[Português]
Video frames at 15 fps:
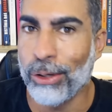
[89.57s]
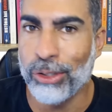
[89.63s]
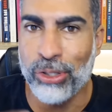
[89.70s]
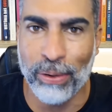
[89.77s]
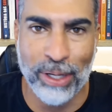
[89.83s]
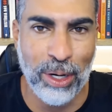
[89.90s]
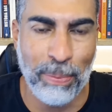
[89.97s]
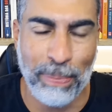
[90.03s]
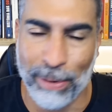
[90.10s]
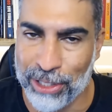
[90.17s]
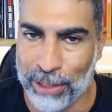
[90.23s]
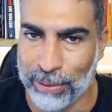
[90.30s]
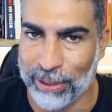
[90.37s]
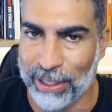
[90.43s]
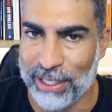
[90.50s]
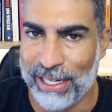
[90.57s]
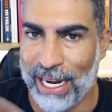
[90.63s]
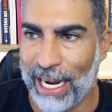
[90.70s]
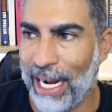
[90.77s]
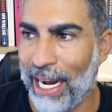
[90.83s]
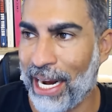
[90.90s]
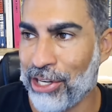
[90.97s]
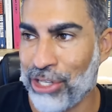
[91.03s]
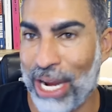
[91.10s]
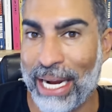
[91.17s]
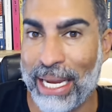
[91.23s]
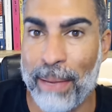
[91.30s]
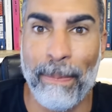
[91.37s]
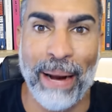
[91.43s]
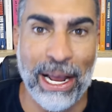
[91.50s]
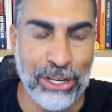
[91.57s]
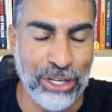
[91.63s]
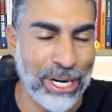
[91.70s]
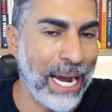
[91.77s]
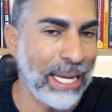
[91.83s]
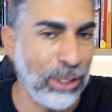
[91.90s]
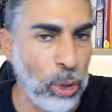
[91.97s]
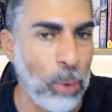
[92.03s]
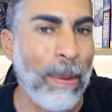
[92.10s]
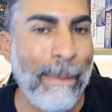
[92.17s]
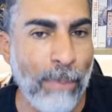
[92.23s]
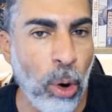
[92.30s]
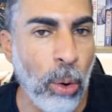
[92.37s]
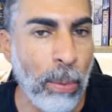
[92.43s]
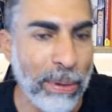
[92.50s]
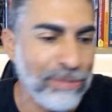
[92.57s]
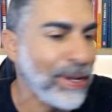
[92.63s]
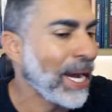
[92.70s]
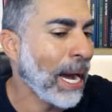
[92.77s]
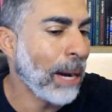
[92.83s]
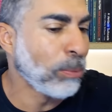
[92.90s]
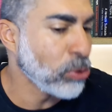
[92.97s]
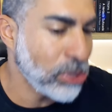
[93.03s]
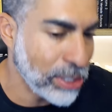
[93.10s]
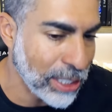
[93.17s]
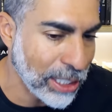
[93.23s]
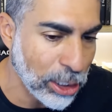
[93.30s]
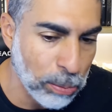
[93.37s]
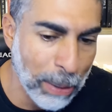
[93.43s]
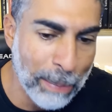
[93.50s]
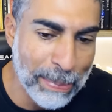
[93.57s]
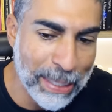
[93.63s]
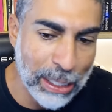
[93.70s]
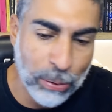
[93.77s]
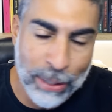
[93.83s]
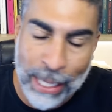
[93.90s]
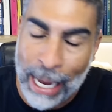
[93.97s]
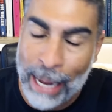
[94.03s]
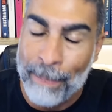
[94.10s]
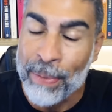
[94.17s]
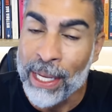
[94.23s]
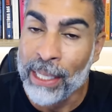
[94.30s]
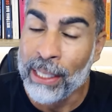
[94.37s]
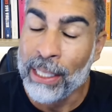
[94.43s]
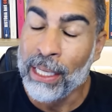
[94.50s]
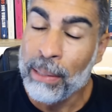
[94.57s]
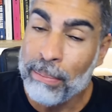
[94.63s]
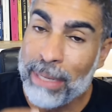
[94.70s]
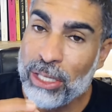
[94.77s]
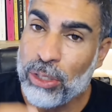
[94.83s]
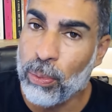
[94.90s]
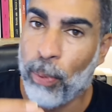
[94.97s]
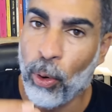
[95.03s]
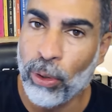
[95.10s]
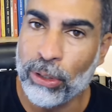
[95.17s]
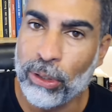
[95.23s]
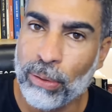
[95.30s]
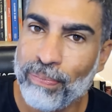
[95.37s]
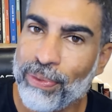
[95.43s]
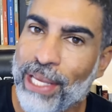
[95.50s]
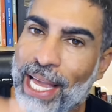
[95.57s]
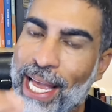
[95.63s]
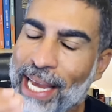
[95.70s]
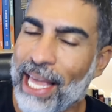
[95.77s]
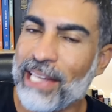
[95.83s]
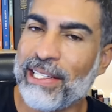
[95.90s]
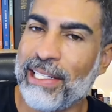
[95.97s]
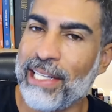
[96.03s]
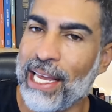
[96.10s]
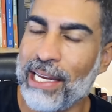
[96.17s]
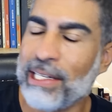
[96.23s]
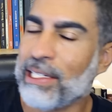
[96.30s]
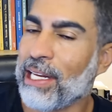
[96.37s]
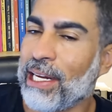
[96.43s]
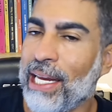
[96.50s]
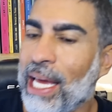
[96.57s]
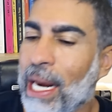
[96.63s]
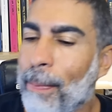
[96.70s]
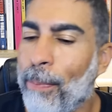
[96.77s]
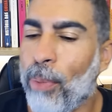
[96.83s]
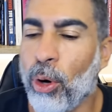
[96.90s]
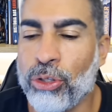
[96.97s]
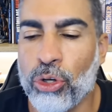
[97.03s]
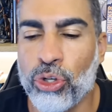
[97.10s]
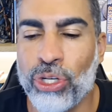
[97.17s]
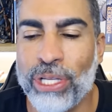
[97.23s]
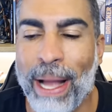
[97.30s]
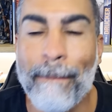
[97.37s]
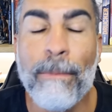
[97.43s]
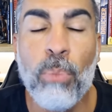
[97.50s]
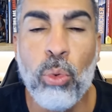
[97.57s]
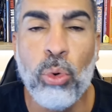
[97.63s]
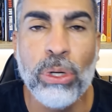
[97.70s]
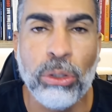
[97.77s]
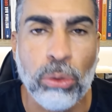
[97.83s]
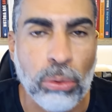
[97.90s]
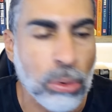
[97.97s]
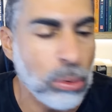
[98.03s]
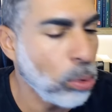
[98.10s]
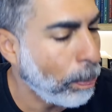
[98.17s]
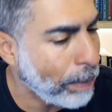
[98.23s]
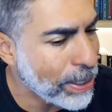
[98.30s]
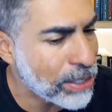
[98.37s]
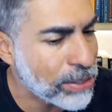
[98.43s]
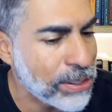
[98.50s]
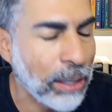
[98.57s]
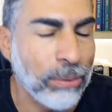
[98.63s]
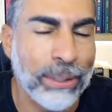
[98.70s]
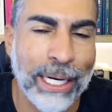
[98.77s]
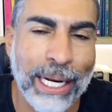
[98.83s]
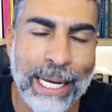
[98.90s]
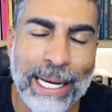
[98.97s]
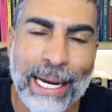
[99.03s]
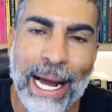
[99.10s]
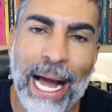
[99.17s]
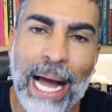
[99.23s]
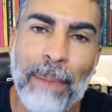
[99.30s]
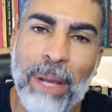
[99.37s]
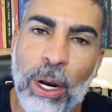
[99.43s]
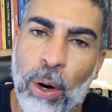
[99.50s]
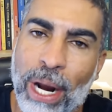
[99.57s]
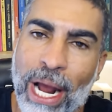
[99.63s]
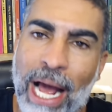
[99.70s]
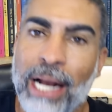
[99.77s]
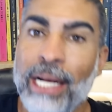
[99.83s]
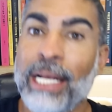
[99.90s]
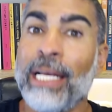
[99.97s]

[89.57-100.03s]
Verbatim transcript: Só o que não pode acontecer é a galera achar que praticar é tomar bomba e ficar mostrando mamilo, né? Mas o ponto é que a ciência ela pode ajudar muito o personal trainer a melhorar